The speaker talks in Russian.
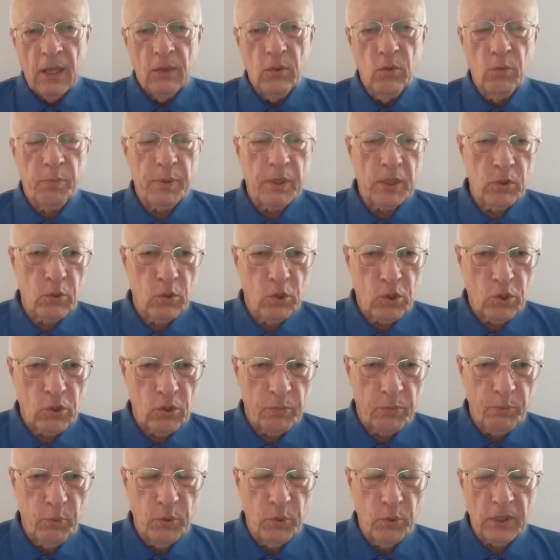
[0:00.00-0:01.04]
ну, про то,
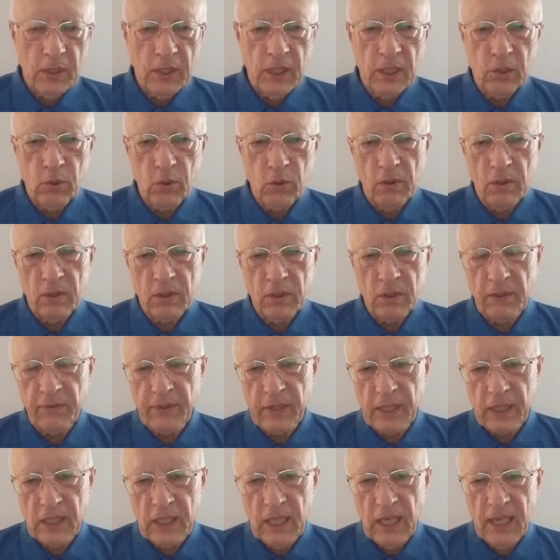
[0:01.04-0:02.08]
что Путин готовился в
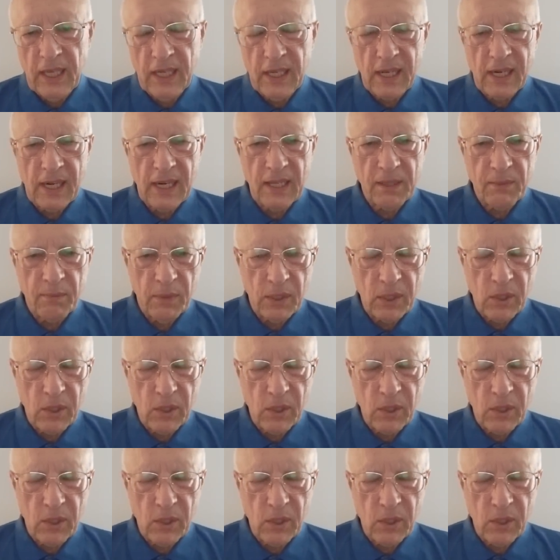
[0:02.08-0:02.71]
хоккей играть,